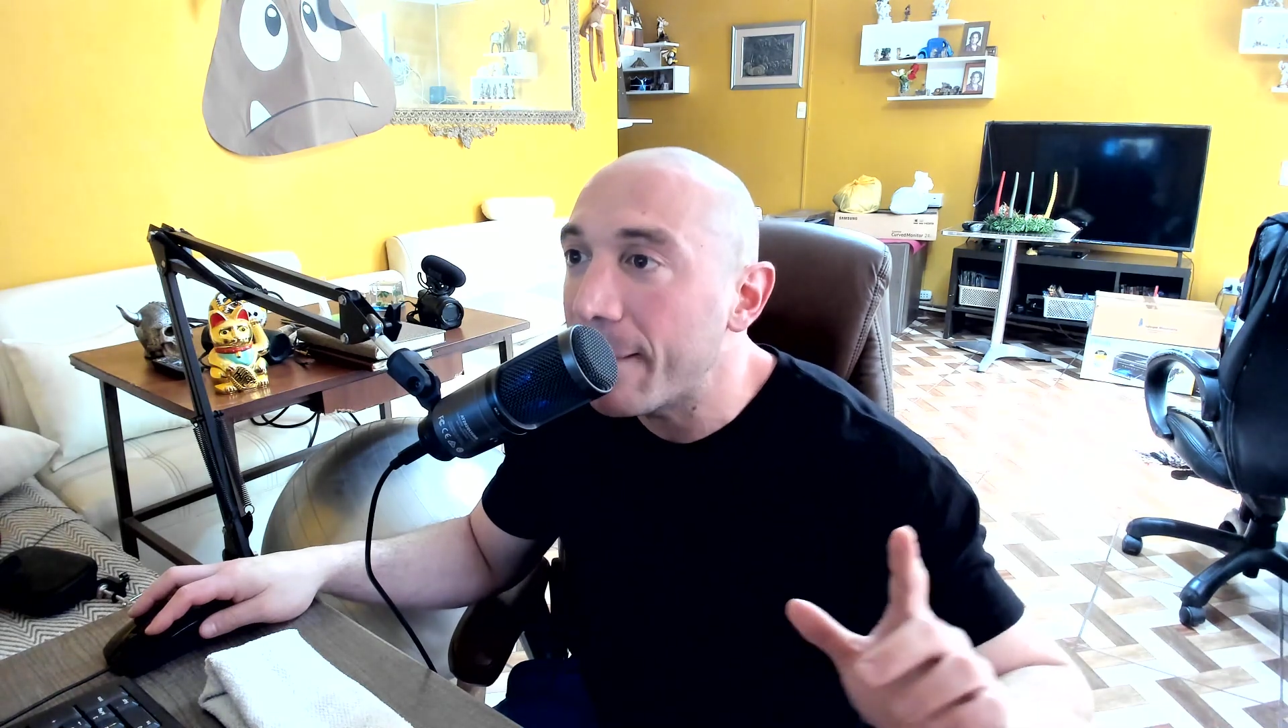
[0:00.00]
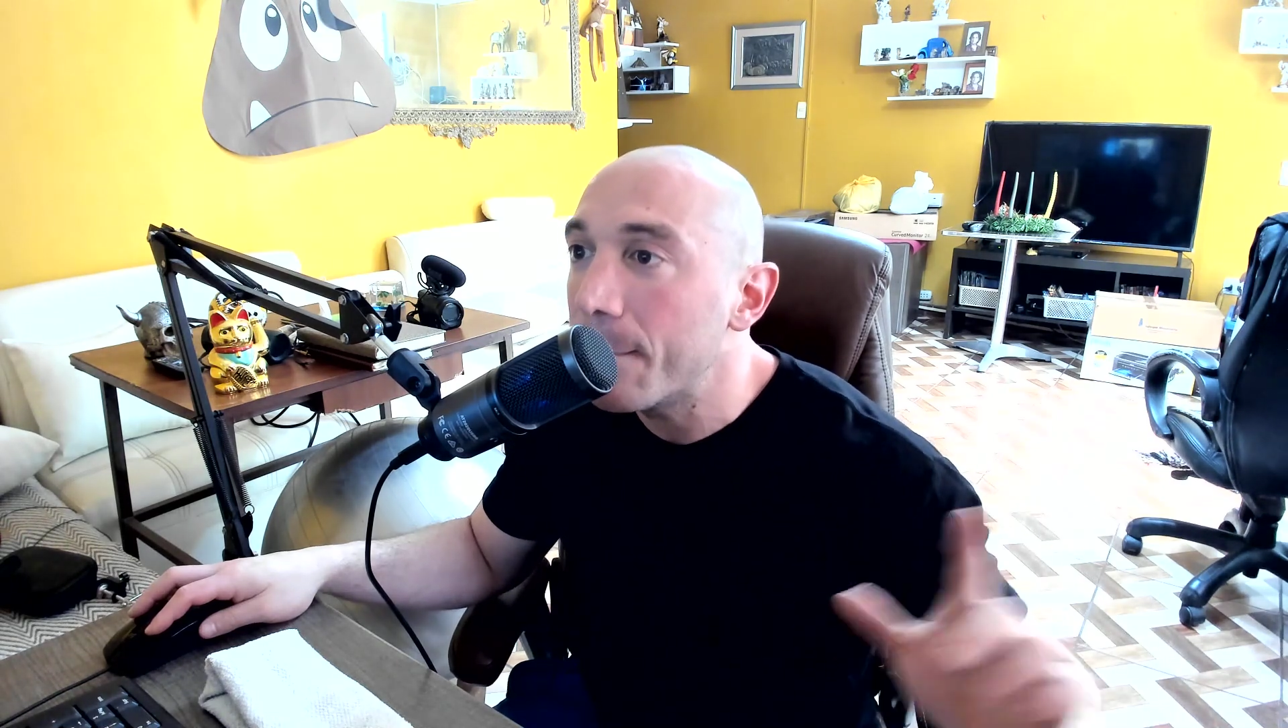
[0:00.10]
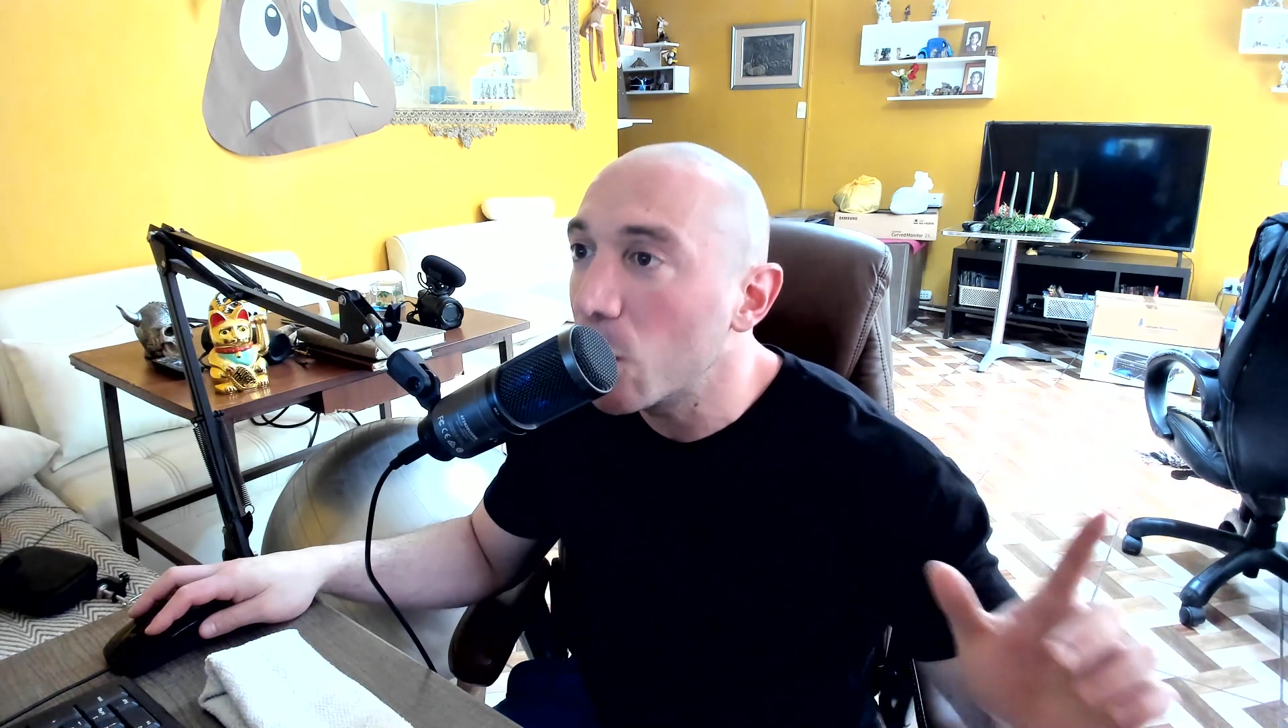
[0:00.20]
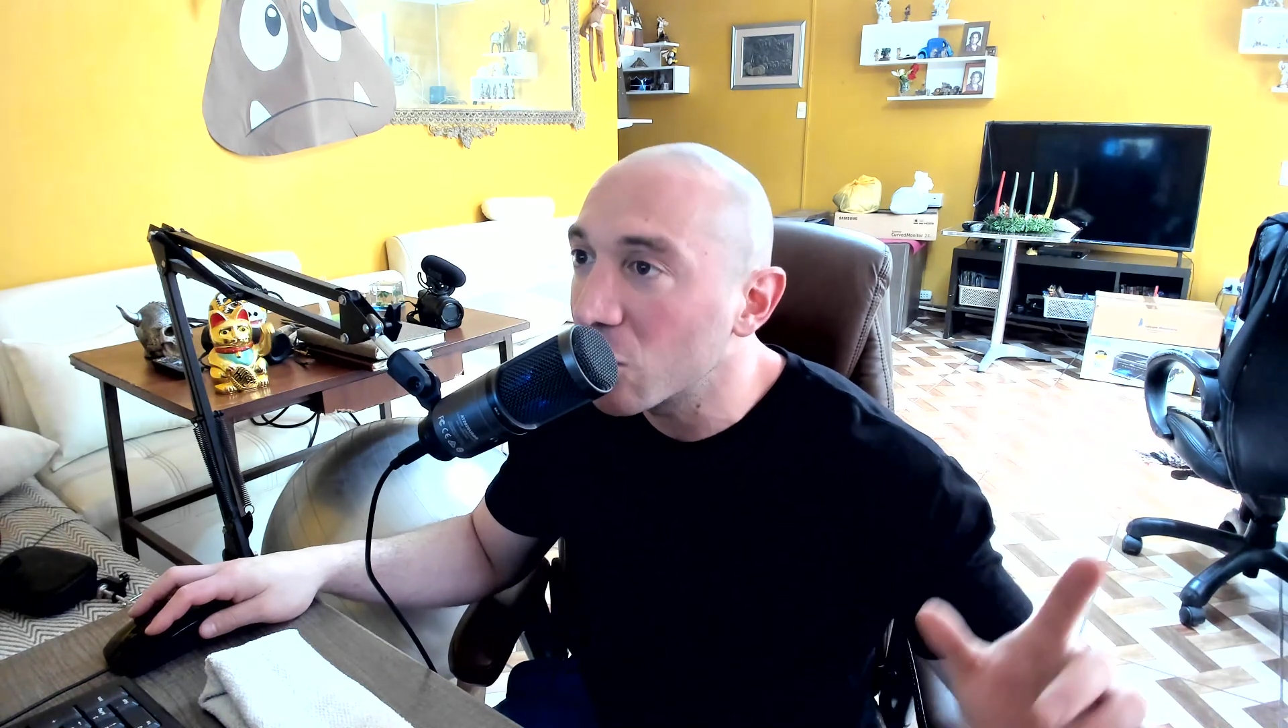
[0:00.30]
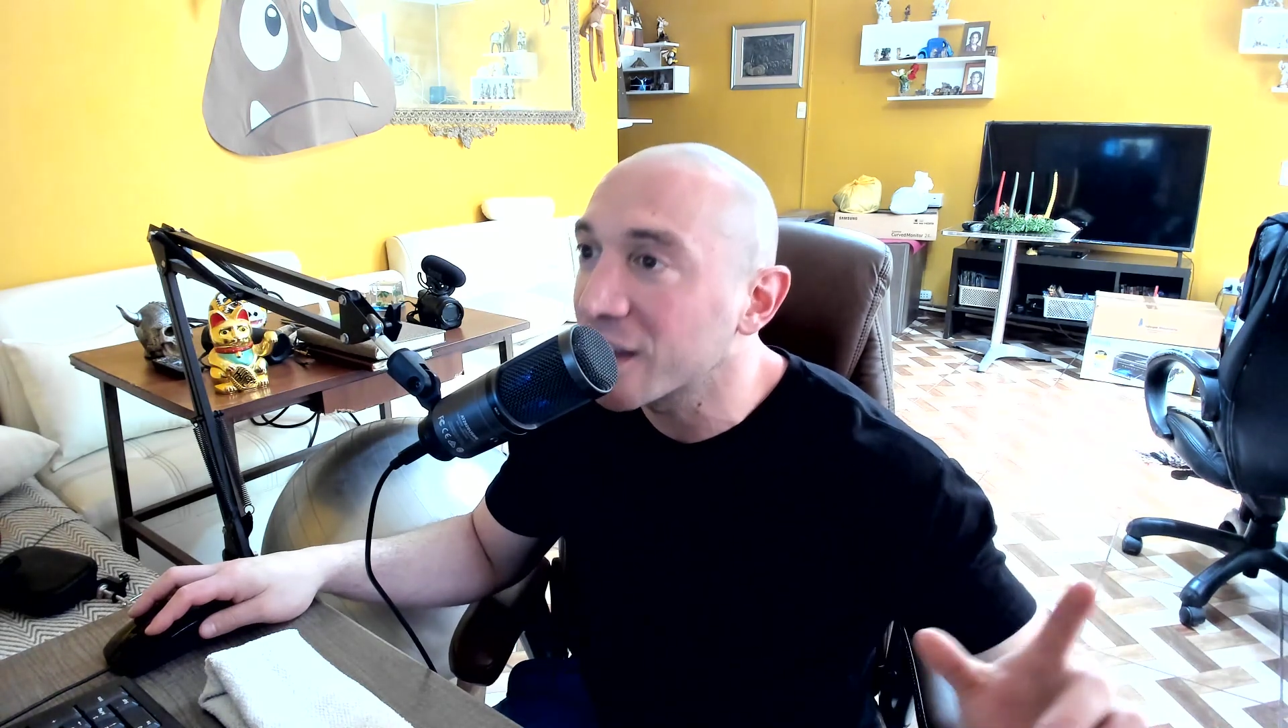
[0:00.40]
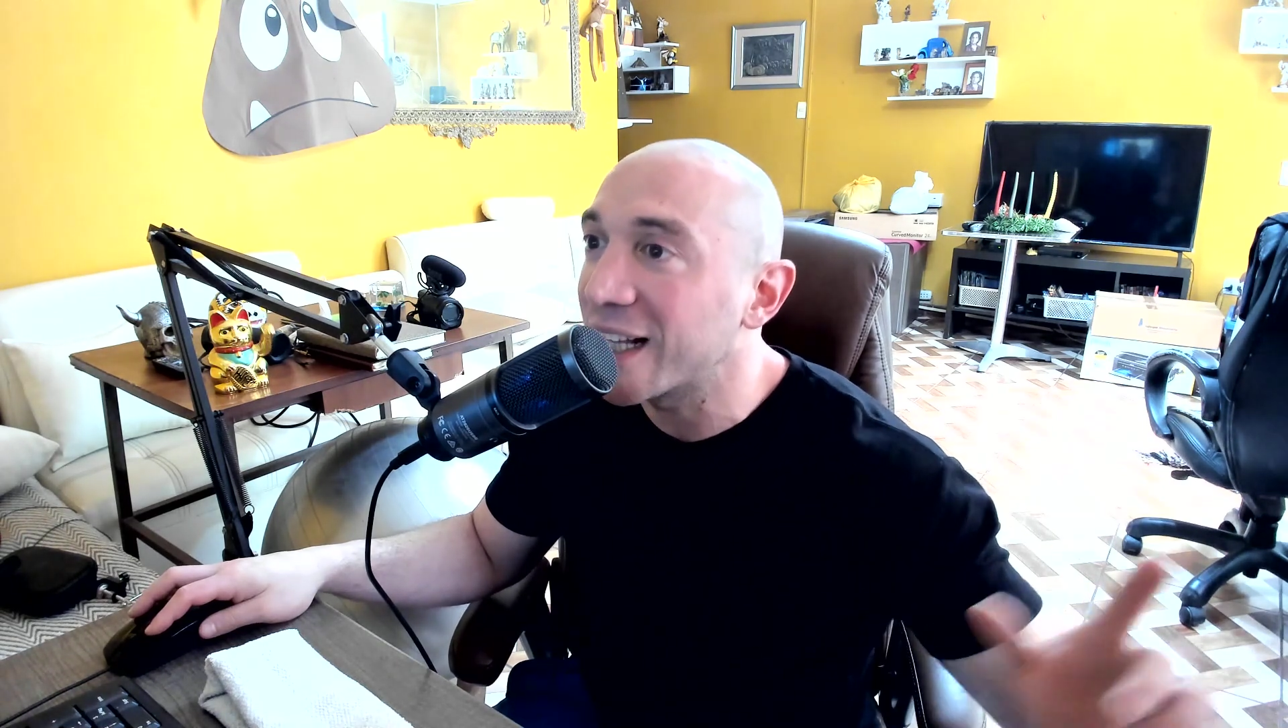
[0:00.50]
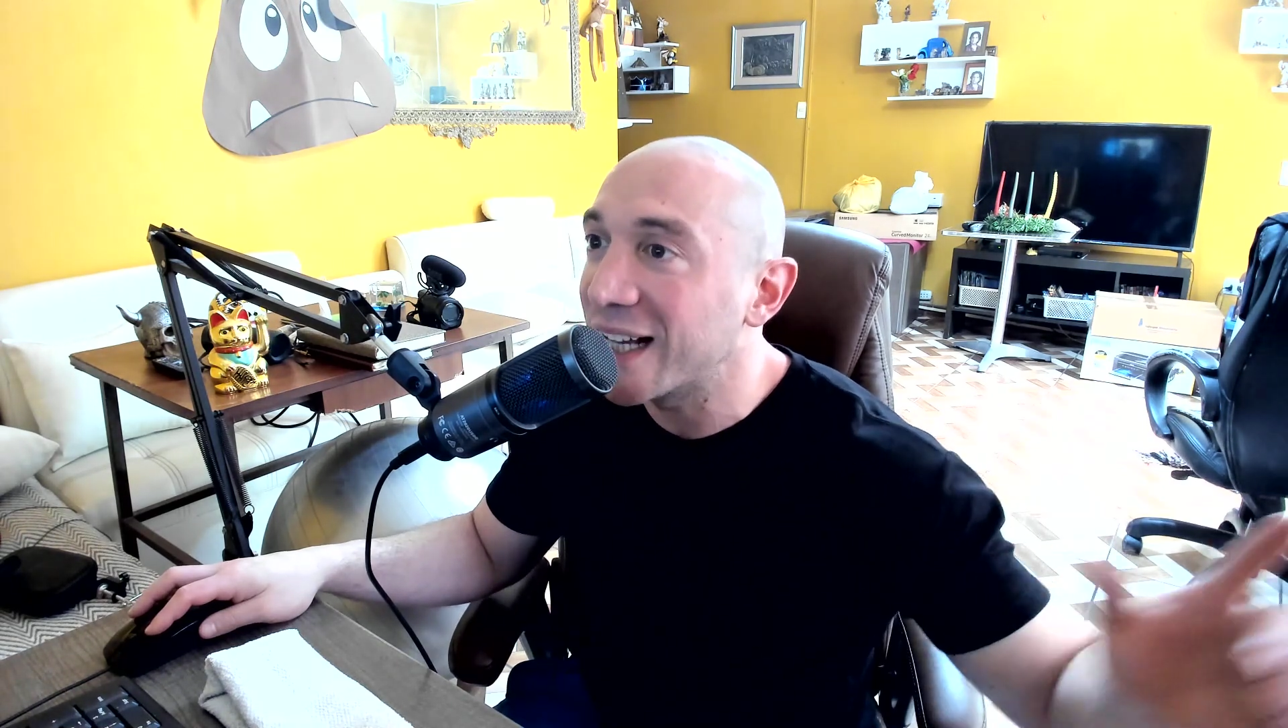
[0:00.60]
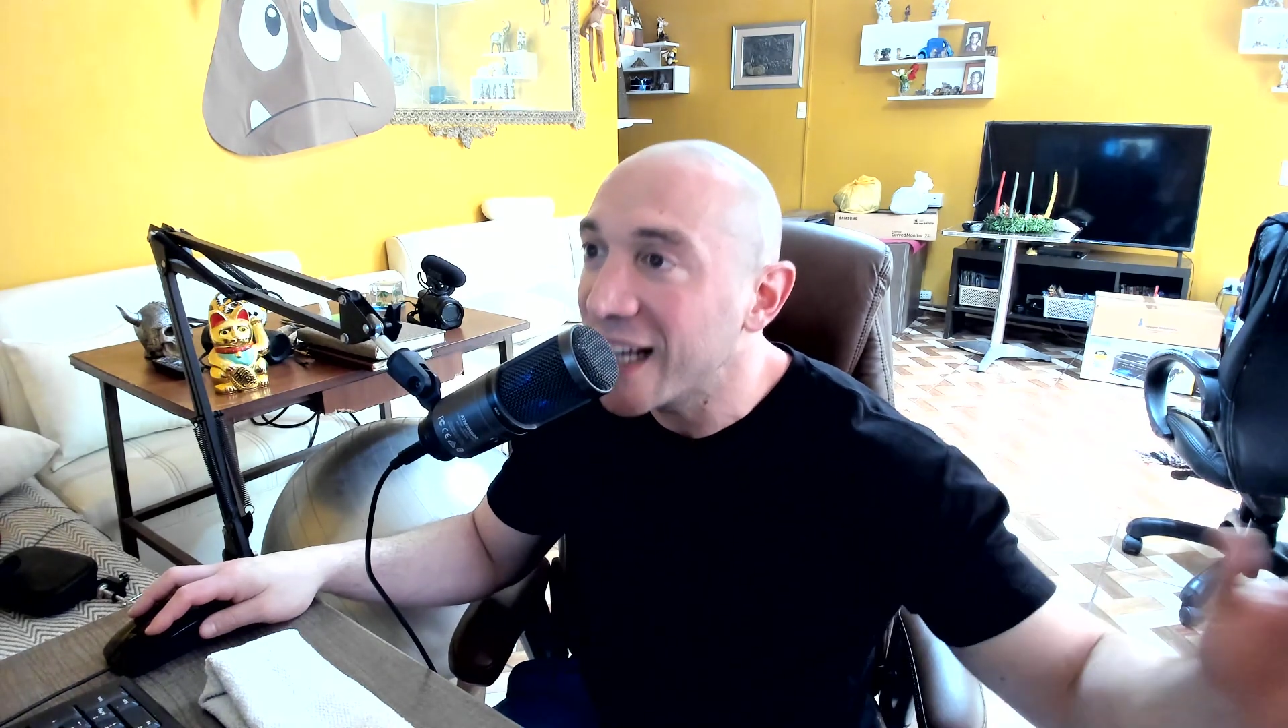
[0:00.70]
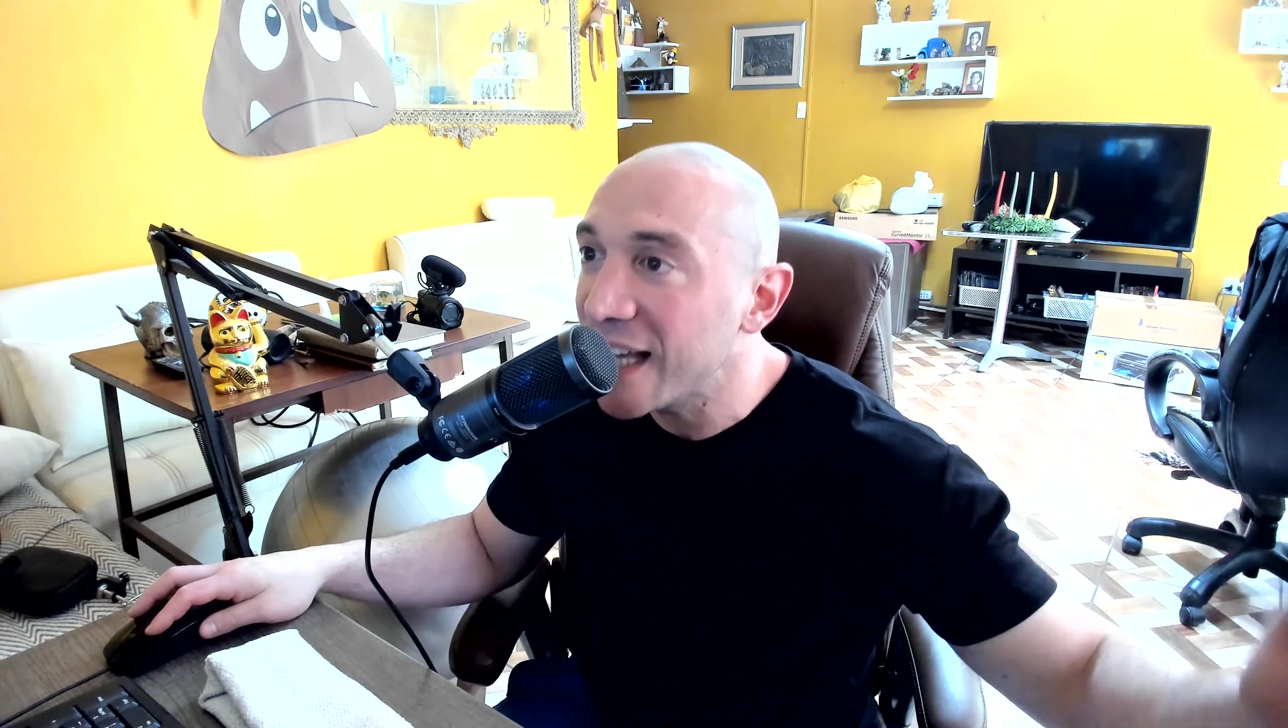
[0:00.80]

importan